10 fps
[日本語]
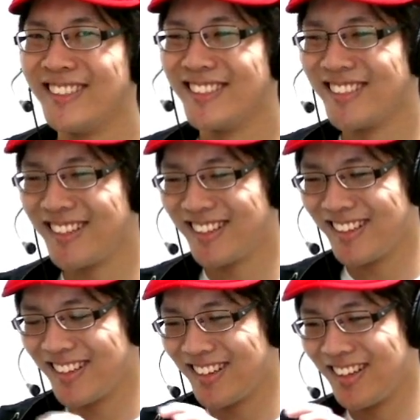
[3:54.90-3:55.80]

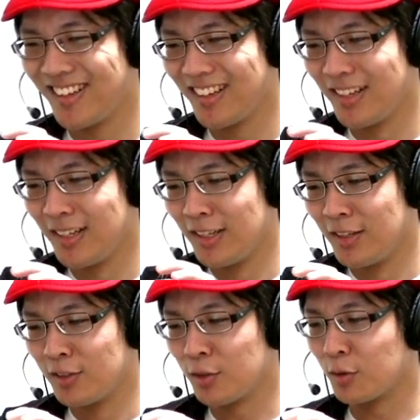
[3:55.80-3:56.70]

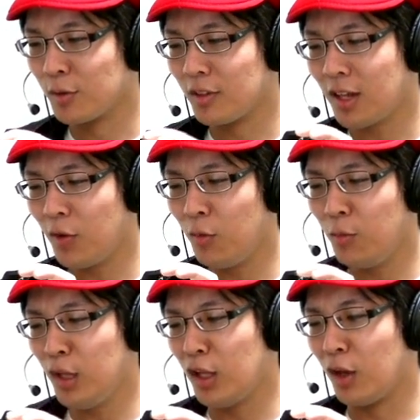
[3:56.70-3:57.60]
ちょっと
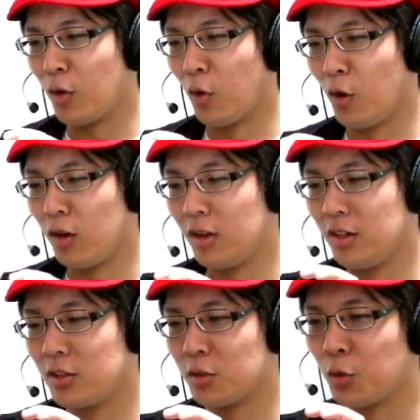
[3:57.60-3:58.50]
タウンミーに行こ
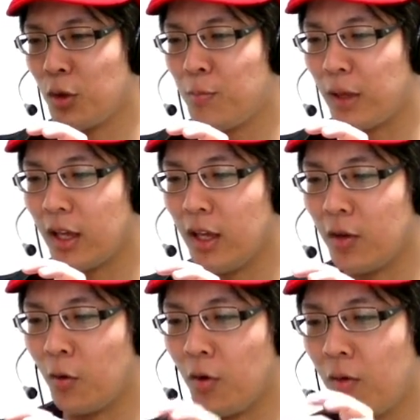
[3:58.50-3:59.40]
うちょっとトリッパで
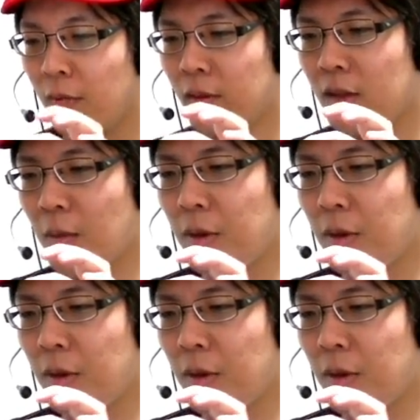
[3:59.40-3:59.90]
いいこう